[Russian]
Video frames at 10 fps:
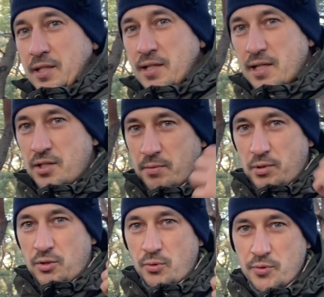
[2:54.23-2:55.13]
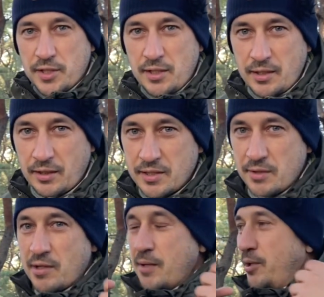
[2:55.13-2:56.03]
Если раньше были рюкзаки, так
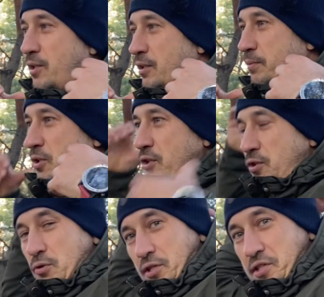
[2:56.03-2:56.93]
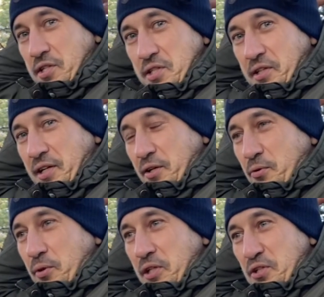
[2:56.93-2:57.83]
называемые колобки, ты идешь, а здесь такая
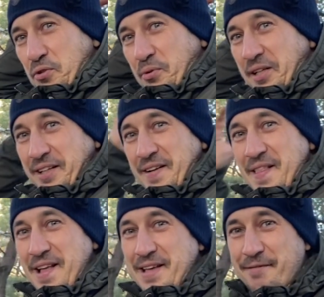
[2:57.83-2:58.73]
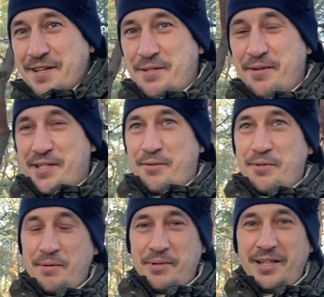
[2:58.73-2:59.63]
круглая штука, и весь вес у
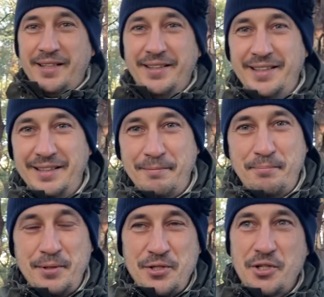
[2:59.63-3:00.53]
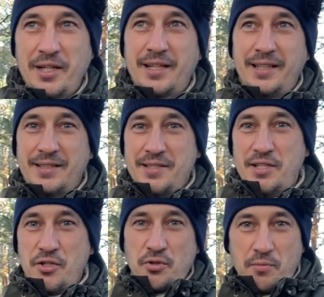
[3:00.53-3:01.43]
тебя на плечах, это
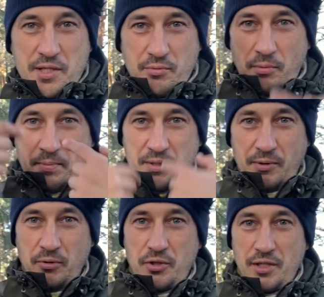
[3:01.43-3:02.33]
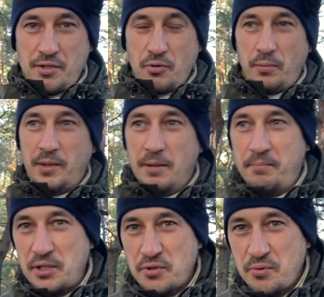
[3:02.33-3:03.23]
значит, что твой позвоночный столб
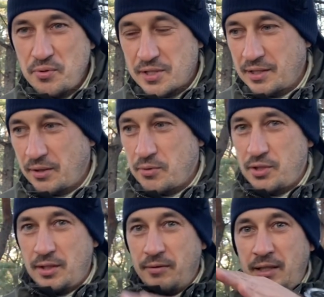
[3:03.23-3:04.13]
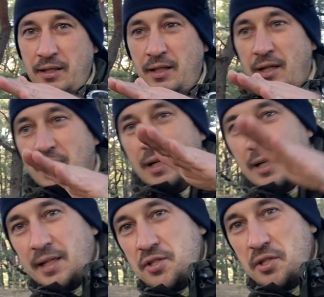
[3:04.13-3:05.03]
компрессуется, короче говоря,
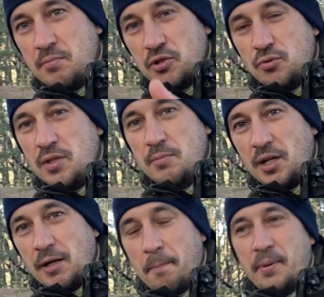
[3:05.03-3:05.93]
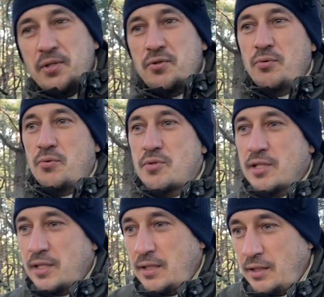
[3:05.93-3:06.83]
хрящи между ними
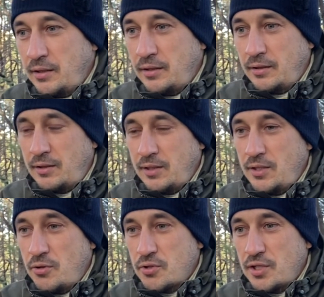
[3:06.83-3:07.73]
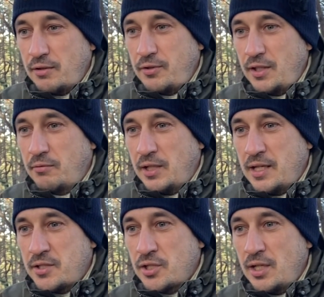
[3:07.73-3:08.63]
компрессуются, и ты идешь и
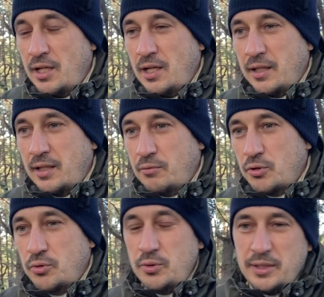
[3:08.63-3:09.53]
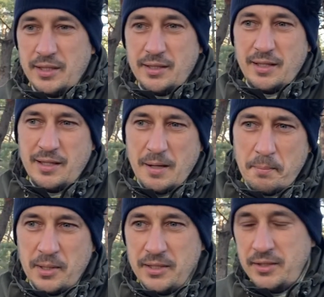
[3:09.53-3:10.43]
офигеваешь от того, что у тебя где-то там
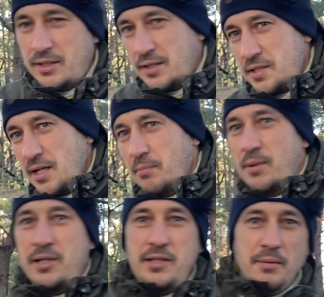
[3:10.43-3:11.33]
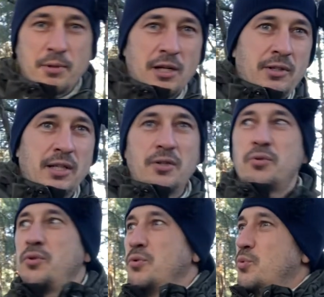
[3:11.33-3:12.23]
болит, где-то сям болит, неправильно
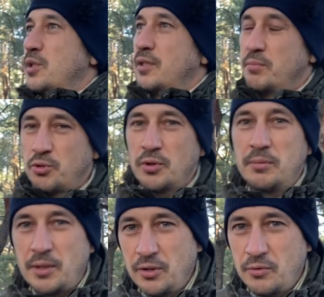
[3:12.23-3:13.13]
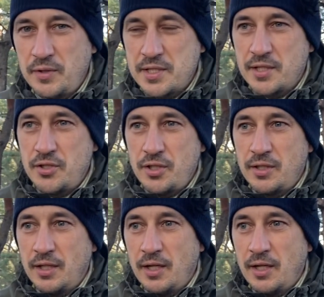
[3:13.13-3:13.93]
крутнулся, там что-то могло выскочить